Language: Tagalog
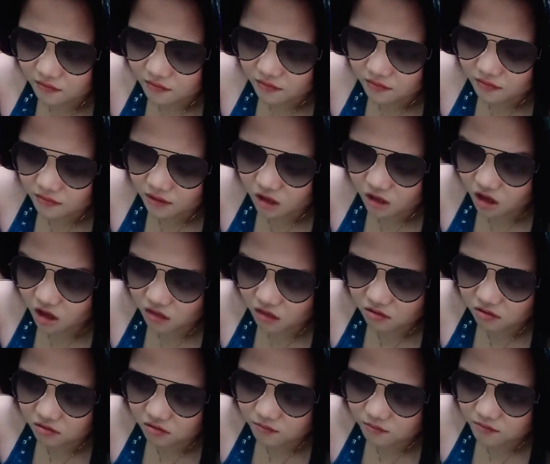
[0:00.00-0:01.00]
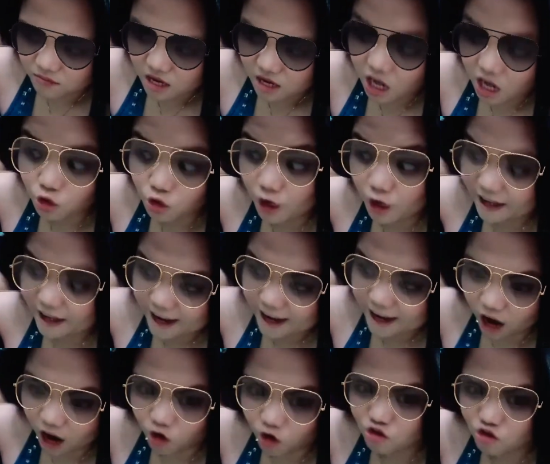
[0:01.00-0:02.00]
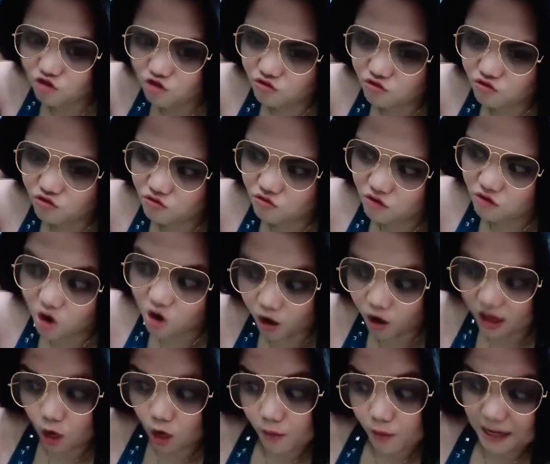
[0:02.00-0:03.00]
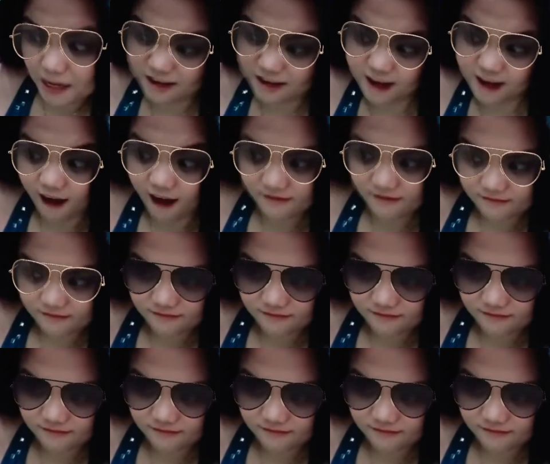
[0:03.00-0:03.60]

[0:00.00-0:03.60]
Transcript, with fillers: Anong kupit ka dyan? Binigay ito ng ninang ko. Bakit? Ikaw lang ba may ninang?